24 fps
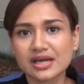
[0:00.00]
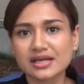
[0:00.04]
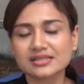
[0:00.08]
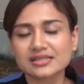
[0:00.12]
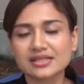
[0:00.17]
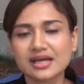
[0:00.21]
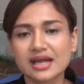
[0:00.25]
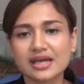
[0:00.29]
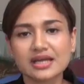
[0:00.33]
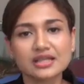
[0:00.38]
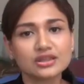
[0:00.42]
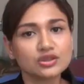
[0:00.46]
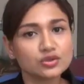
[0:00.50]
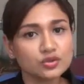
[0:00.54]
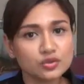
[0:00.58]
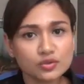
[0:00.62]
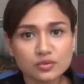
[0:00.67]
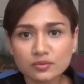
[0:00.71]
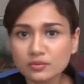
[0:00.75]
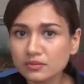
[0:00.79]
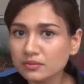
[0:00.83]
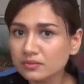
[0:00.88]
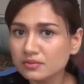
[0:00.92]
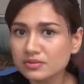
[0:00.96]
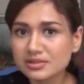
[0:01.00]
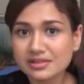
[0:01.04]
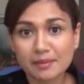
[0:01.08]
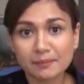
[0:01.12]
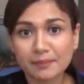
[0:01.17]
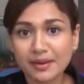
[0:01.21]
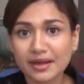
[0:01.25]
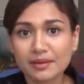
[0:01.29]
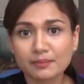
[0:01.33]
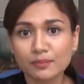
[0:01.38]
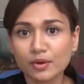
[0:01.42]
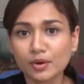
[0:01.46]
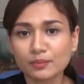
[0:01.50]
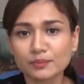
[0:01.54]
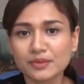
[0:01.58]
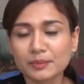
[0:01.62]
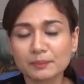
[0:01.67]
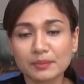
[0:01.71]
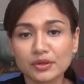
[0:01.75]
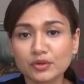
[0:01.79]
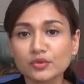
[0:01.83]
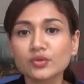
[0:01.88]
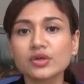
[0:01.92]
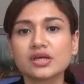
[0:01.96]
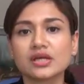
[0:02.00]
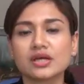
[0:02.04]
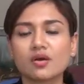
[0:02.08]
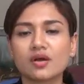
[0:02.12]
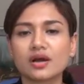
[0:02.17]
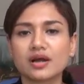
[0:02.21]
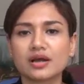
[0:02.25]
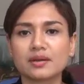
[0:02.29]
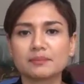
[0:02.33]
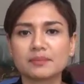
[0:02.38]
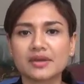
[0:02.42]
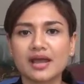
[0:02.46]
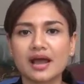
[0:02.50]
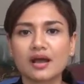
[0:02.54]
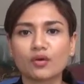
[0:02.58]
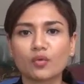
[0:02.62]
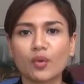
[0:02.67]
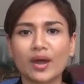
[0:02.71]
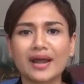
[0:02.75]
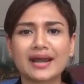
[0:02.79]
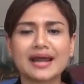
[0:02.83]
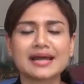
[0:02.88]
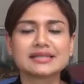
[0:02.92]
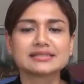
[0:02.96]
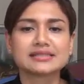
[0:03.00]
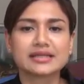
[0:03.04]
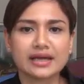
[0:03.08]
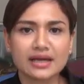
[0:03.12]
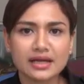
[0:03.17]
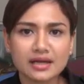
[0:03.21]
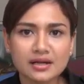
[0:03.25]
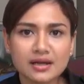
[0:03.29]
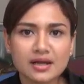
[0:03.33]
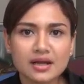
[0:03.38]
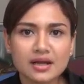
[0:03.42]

Jika itu sampai belum dipenuhi oleh pihak UNHCR,